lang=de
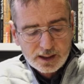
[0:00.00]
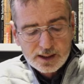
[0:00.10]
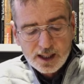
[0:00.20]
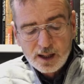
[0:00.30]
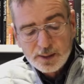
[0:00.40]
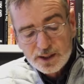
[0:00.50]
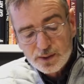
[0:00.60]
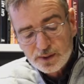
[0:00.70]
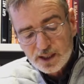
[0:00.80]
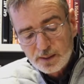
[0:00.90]
Die Arbeits-
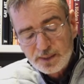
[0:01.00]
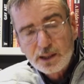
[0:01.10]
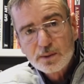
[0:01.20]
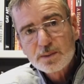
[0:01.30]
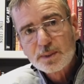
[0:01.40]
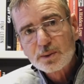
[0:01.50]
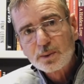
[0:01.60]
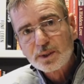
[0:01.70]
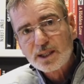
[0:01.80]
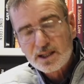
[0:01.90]
und
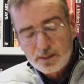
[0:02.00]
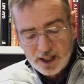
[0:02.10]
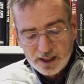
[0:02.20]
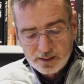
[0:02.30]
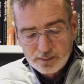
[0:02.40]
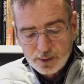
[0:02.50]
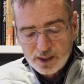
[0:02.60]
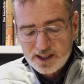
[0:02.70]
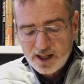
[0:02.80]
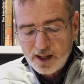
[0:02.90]
Ermittlungsmethoden dieser beiden
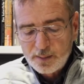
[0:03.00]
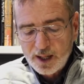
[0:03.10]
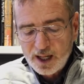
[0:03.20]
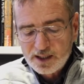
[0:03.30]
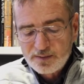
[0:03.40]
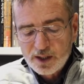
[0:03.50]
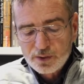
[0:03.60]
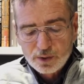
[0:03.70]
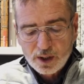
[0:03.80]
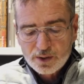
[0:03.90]
Polizeiapparate waren
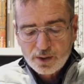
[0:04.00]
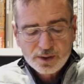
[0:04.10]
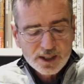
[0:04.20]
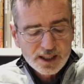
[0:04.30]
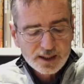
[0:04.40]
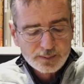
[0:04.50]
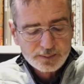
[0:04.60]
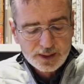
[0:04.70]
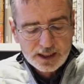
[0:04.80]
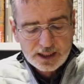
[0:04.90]
durchaus konträr.
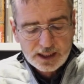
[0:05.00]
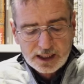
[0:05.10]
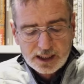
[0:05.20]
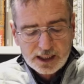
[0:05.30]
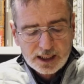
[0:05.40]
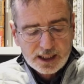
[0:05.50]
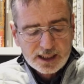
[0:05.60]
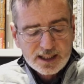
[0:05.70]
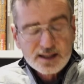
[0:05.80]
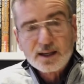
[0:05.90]

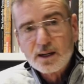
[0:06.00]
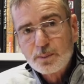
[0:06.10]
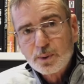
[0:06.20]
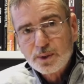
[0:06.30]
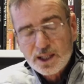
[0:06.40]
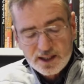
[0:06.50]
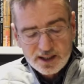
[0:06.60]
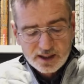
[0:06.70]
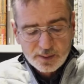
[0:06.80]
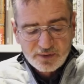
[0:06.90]
Die Gestapo, die
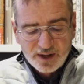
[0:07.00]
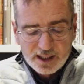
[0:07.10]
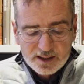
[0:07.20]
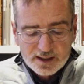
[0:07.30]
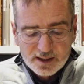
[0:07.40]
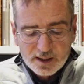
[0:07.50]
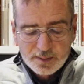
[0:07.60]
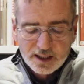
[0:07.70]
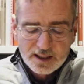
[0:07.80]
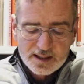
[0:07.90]
sich in dem Feld der
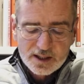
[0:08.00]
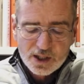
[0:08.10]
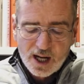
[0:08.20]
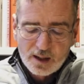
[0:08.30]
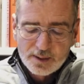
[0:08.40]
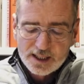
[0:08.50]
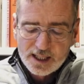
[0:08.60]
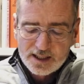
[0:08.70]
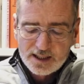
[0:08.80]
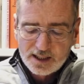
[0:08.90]
kriminalistischen Arbeit
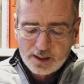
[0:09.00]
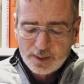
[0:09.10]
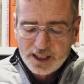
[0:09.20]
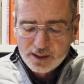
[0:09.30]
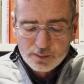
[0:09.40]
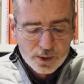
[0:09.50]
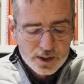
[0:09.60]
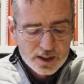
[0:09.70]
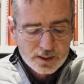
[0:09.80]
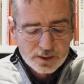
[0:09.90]
erst etablieren
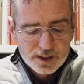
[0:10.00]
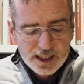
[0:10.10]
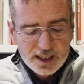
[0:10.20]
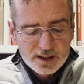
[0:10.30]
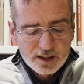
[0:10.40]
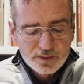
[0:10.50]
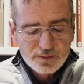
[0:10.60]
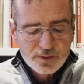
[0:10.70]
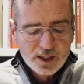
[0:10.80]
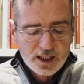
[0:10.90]
musste und nicht
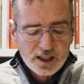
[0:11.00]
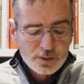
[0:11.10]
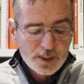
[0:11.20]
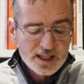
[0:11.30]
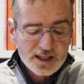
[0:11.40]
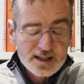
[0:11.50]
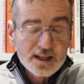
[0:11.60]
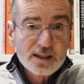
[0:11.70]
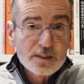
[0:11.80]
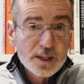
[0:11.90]
auf
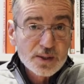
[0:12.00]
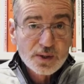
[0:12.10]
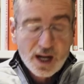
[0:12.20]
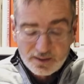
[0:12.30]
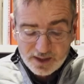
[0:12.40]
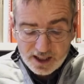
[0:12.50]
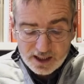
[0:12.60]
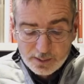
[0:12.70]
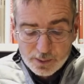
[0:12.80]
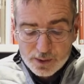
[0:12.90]
spezialisiertes Personal wie die
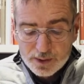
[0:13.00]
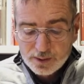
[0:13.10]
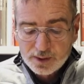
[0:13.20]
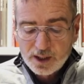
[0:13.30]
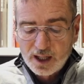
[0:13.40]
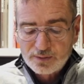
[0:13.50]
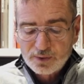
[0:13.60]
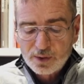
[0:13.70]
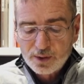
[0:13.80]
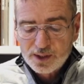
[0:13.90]
Kripo
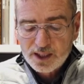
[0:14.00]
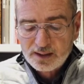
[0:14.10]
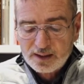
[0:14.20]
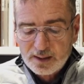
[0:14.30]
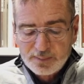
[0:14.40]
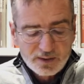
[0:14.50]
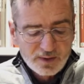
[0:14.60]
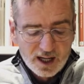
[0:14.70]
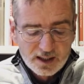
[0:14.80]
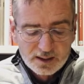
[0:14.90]
zurückgreifen konnte,
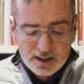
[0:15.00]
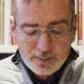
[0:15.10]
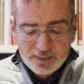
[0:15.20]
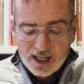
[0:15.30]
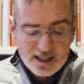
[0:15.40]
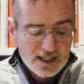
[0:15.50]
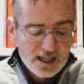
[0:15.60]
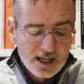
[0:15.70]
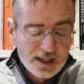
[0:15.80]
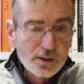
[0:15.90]
war, da sie
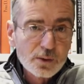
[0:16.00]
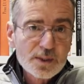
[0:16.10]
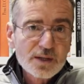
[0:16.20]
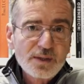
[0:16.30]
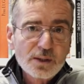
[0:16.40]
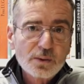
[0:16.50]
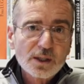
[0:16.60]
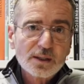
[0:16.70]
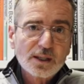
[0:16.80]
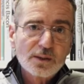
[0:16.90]
keine
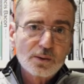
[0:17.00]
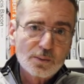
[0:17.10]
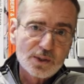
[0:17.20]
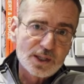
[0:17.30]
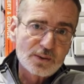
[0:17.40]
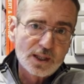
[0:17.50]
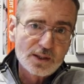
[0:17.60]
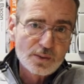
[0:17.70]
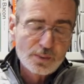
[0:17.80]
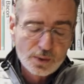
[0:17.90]
Observierungen in der
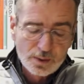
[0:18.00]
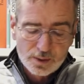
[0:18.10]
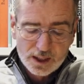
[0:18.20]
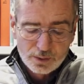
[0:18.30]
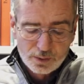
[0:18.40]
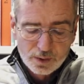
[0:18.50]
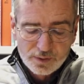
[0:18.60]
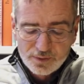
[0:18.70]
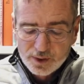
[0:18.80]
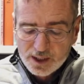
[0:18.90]
homosexuellen Subkultur
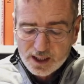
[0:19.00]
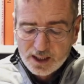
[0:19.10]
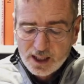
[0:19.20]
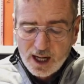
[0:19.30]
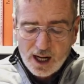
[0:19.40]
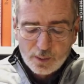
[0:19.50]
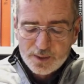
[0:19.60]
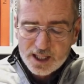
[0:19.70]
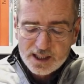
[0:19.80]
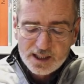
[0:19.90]
durchführte,
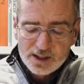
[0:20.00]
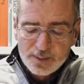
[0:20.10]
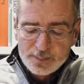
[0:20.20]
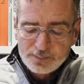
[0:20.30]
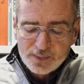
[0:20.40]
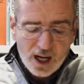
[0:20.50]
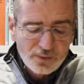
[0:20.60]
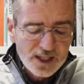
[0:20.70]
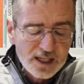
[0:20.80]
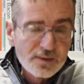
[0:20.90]
hauptsächlich
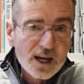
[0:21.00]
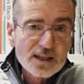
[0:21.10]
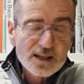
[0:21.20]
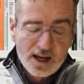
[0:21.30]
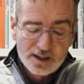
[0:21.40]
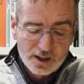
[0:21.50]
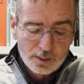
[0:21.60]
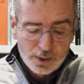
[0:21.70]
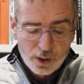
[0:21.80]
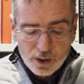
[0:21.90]
auf Hinweise anderer
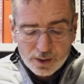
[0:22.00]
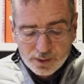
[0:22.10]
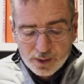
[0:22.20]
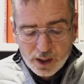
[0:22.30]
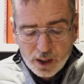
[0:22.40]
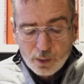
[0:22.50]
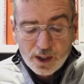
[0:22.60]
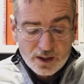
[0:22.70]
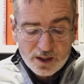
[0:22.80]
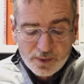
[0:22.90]
Behörden
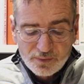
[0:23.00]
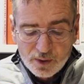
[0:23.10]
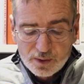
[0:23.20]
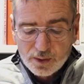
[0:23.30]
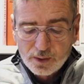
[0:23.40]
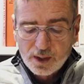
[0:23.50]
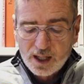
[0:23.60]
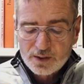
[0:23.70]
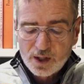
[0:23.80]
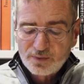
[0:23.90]
oder aus der Bevölkerung,
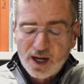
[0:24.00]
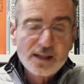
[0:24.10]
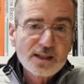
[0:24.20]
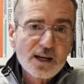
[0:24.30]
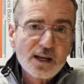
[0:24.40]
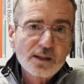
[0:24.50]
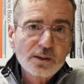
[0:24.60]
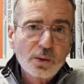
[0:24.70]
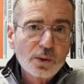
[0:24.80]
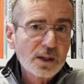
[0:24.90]
also auf
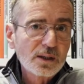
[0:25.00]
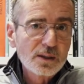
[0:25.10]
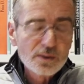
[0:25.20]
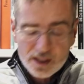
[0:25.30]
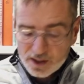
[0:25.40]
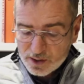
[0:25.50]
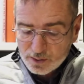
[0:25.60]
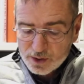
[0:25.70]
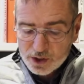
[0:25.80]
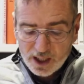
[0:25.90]
Anzeigen oder
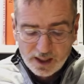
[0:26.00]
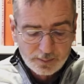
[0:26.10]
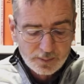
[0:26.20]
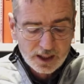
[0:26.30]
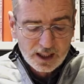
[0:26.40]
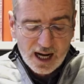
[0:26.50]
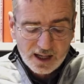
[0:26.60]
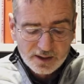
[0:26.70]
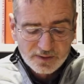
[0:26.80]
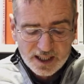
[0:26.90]
Denunziationsschreiben,
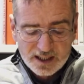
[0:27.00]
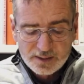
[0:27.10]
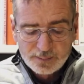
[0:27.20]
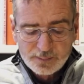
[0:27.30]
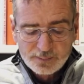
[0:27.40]
angewiesen